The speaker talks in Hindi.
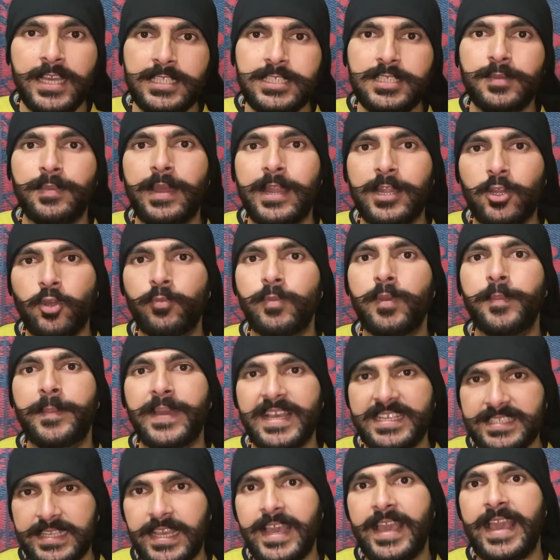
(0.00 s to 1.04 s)
जोमेटो में
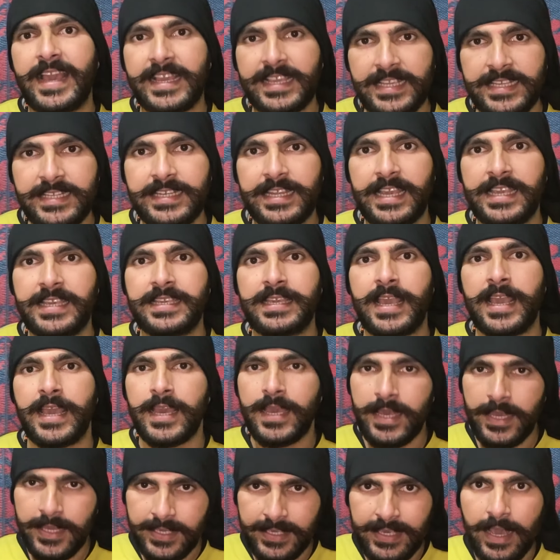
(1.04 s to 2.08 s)
पैसा है कि नहीं है
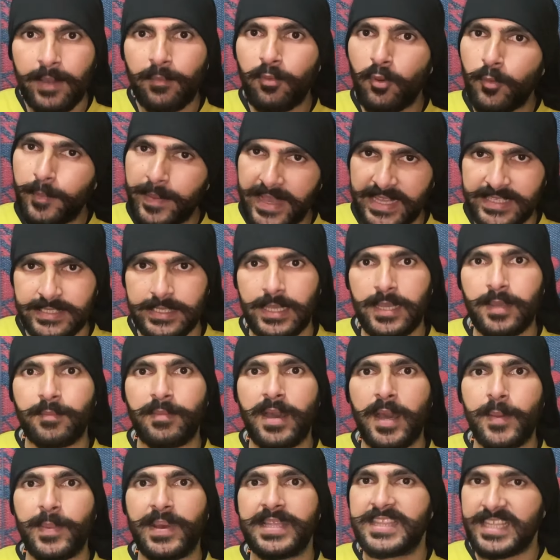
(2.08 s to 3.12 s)
क्या वो पैसा
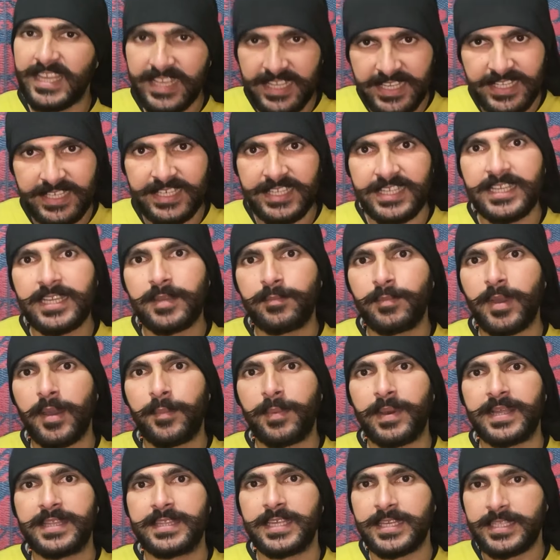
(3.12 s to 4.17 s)
कमा पाते हैं कि नहीं कमा
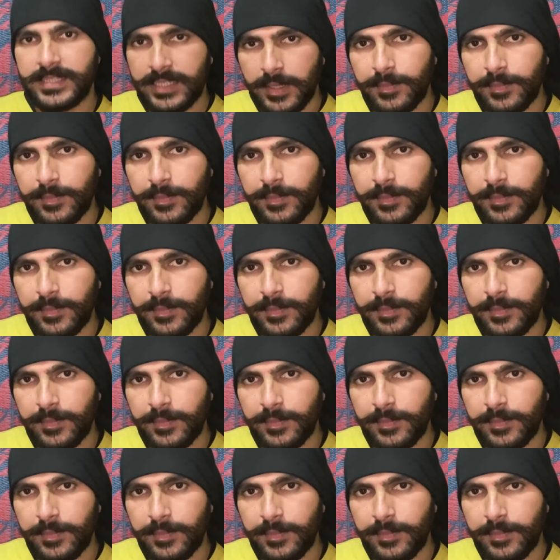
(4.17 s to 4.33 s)
पाते